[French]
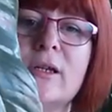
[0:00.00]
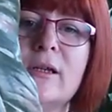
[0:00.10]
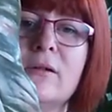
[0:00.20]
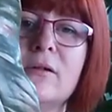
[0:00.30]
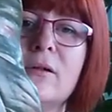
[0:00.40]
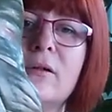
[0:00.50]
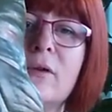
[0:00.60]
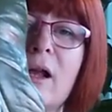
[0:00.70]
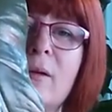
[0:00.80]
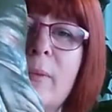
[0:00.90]
et euh,
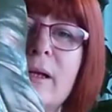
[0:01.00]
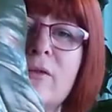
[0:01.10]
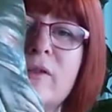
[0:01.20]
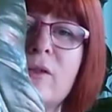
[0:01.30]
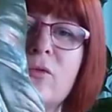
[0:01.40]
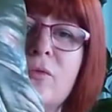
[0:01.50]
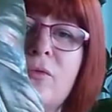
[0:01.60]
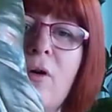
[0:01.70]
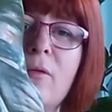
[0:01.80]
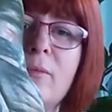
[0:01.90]
voilà, elles prennent cette
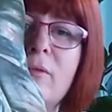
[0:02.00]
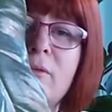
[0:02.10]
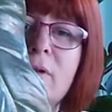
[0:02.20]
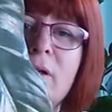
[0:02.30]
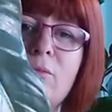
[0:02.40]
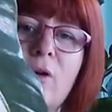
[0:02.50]
forme, et